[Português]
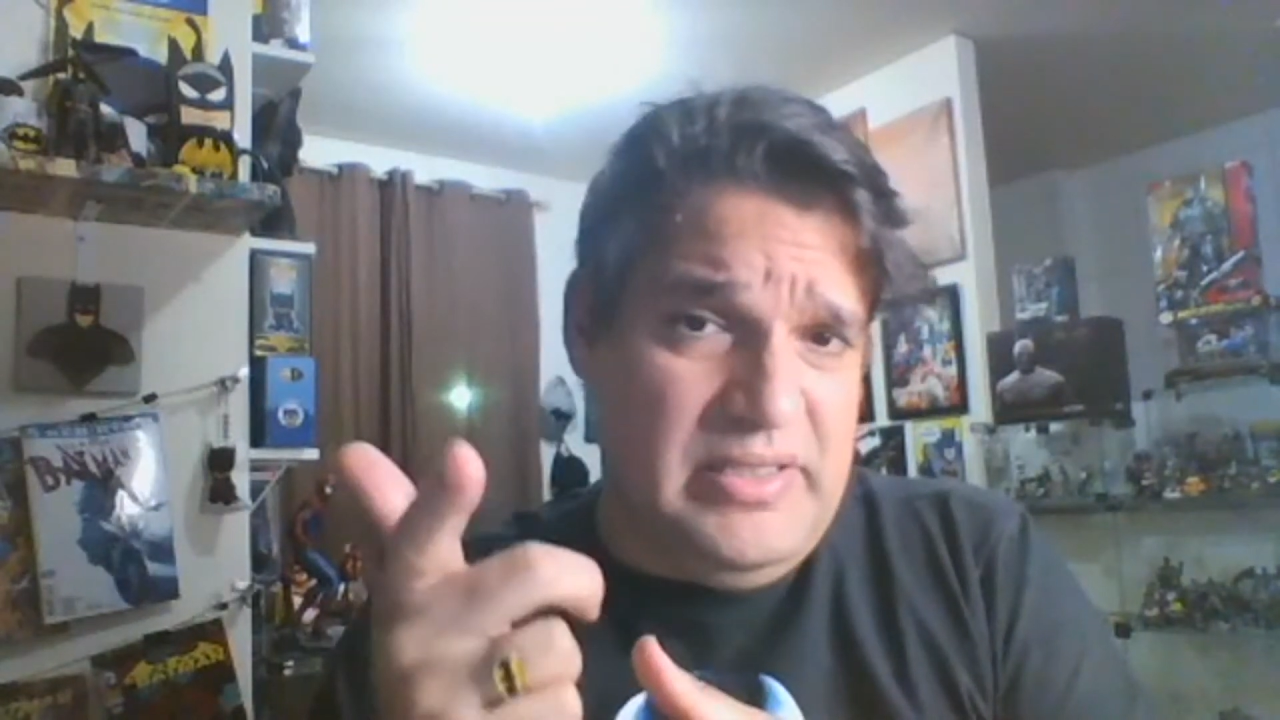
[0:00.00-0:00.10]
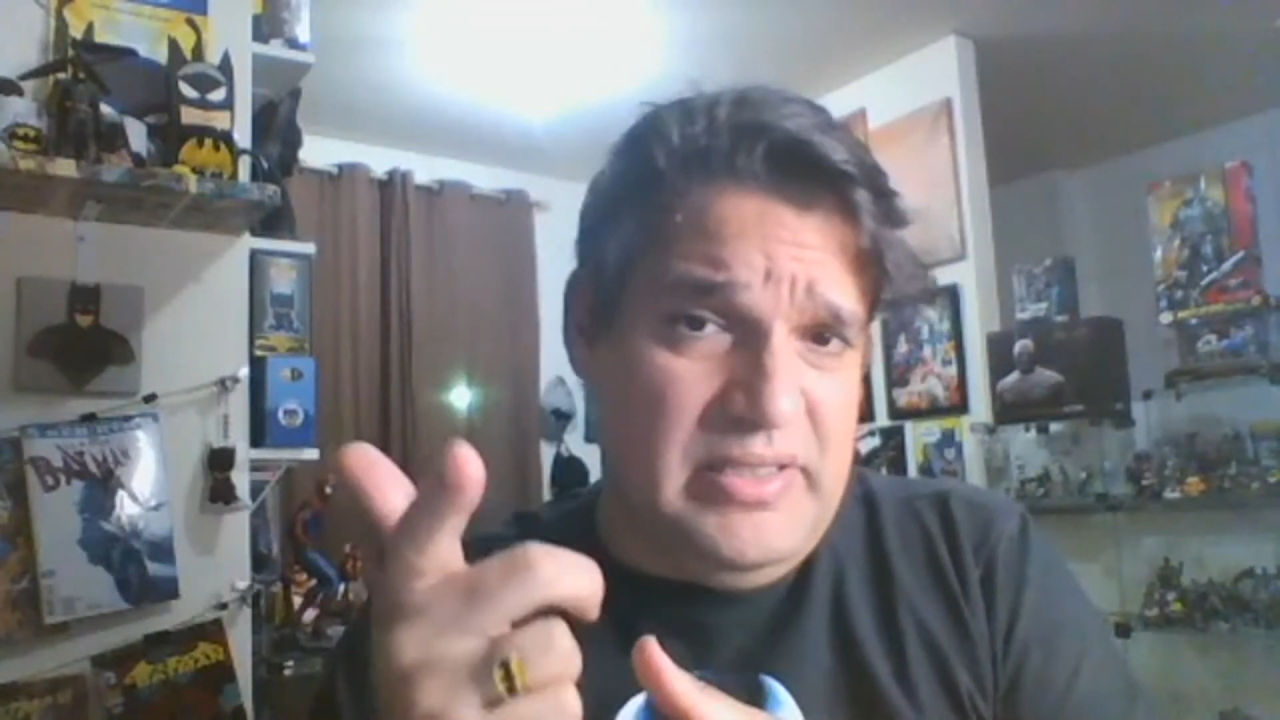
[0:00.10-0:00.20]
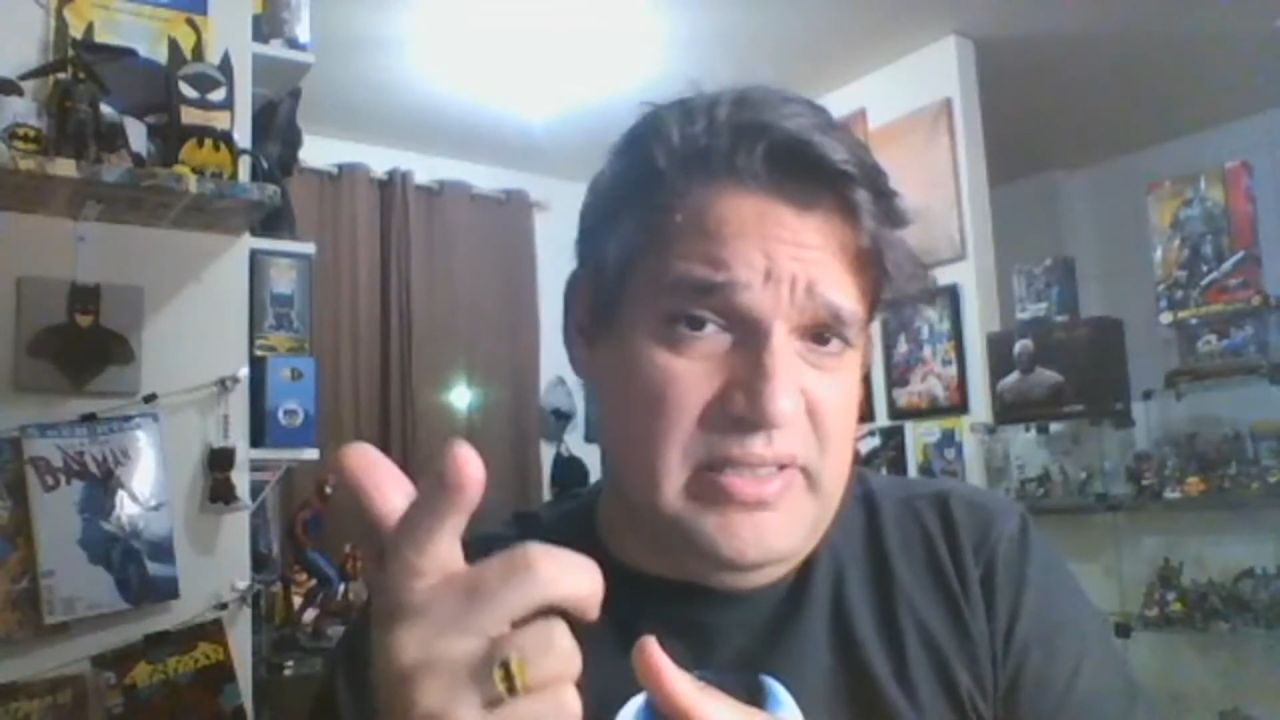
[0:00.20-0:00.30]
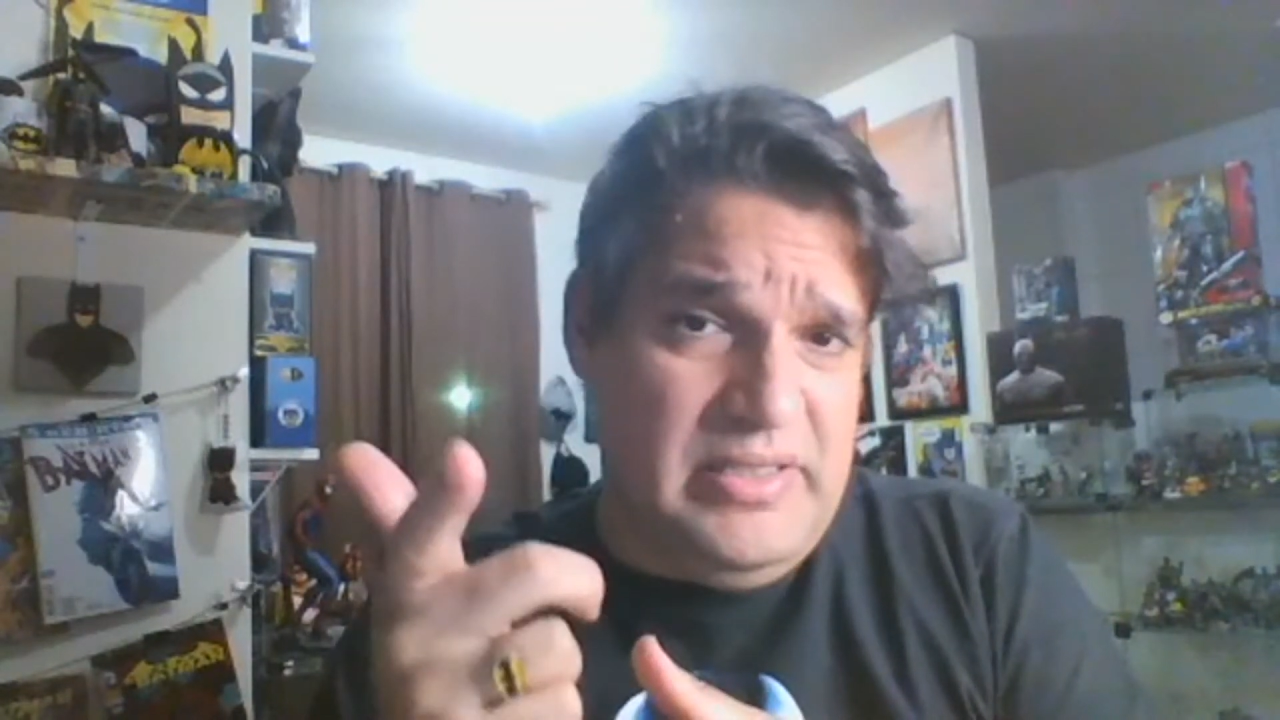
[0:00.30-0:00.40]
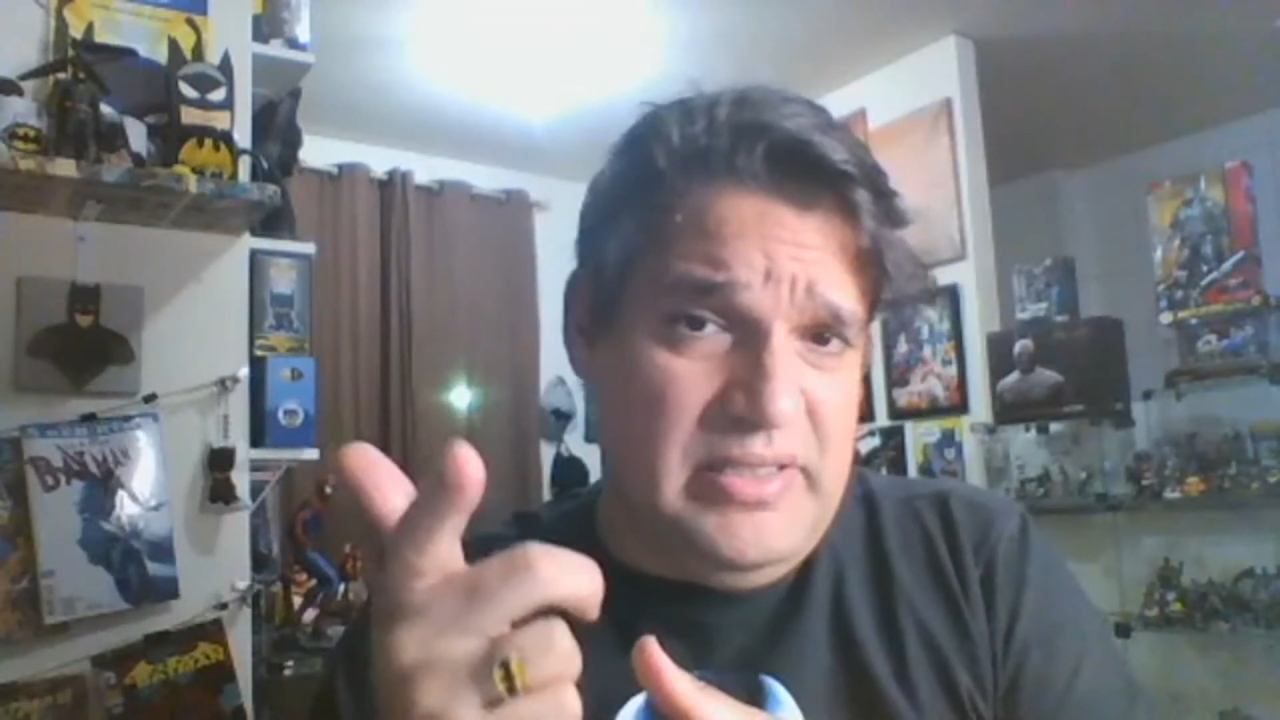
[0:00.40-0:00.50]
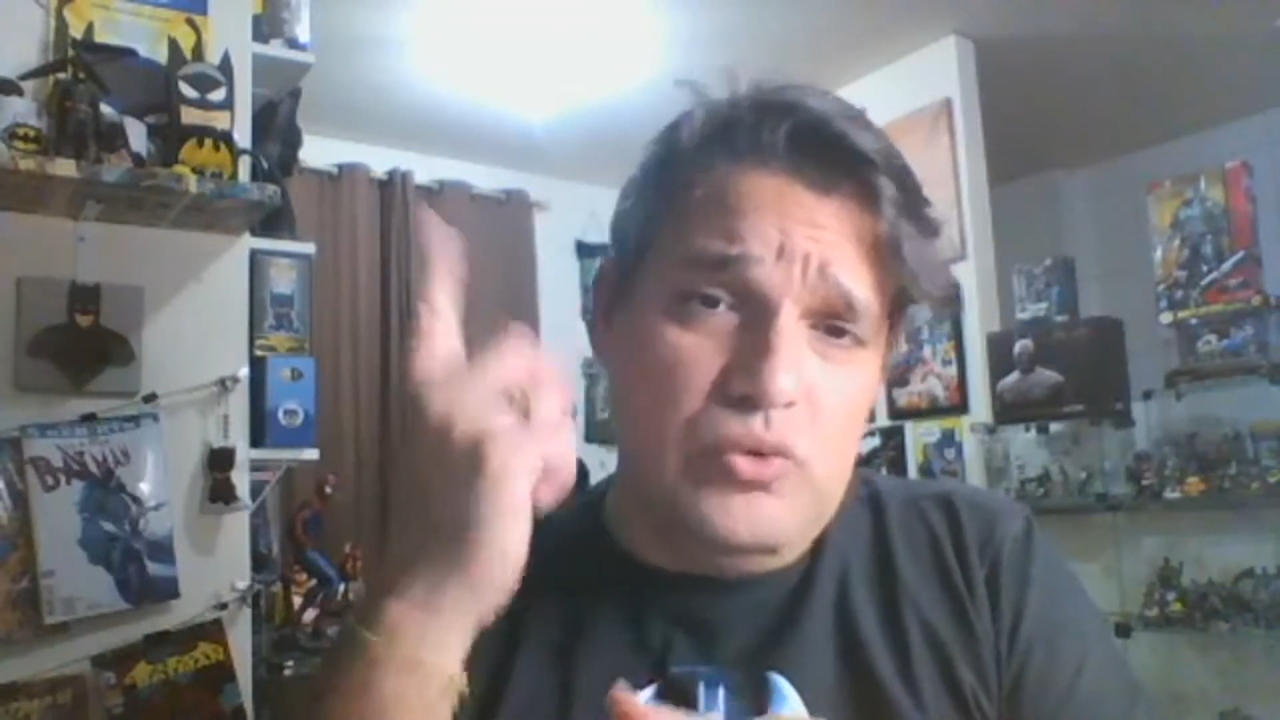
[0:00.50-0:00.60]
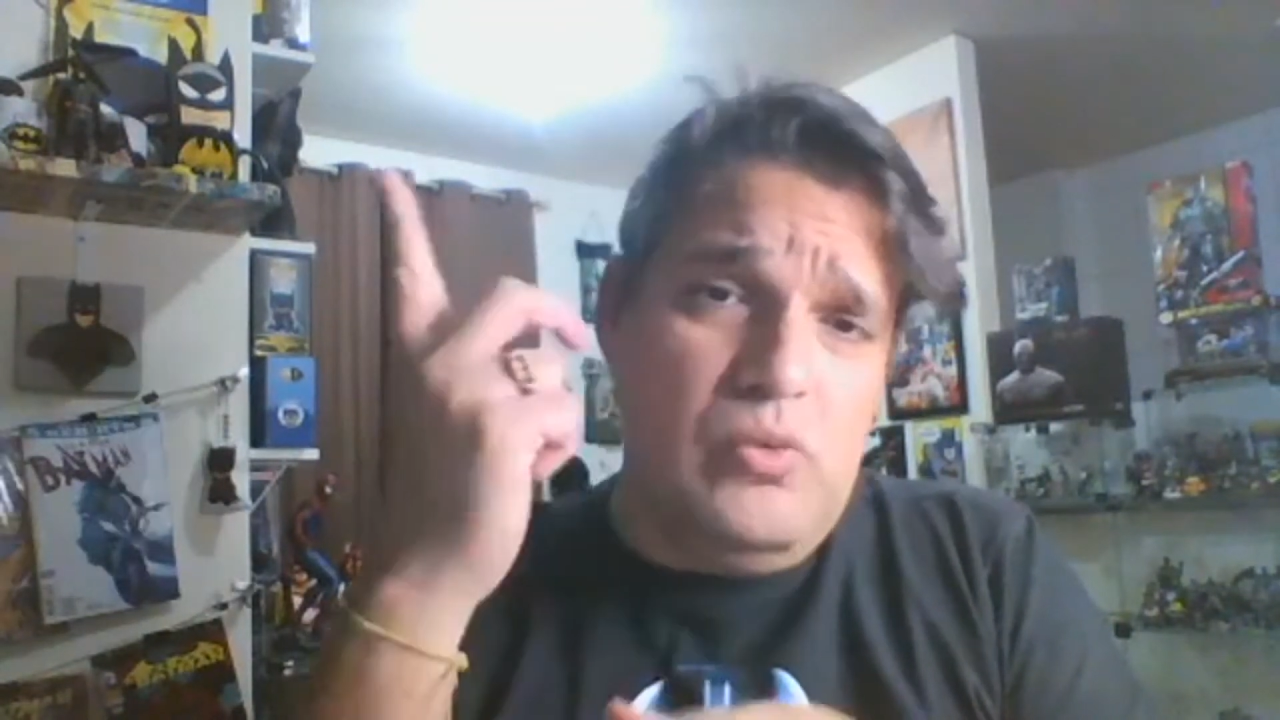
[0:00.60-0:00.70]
brindes,